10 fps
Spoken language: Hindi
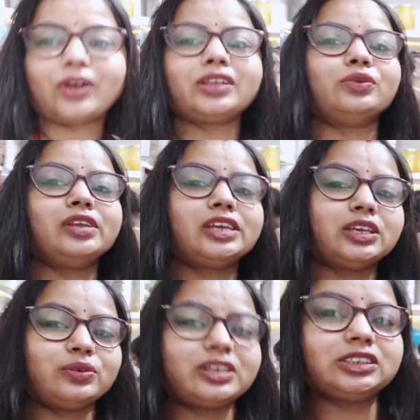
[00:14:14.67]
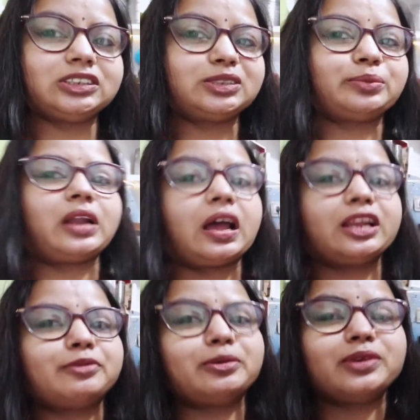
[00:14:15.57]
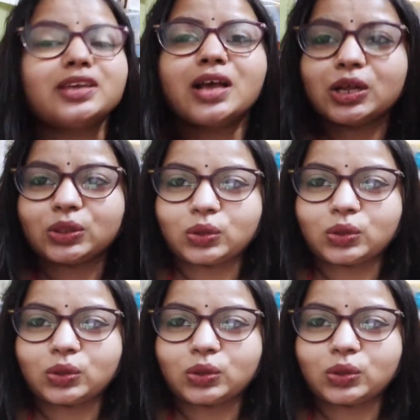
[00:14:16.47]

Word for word: और यूनिक यूनिक चीज़ें बनाने में भी तो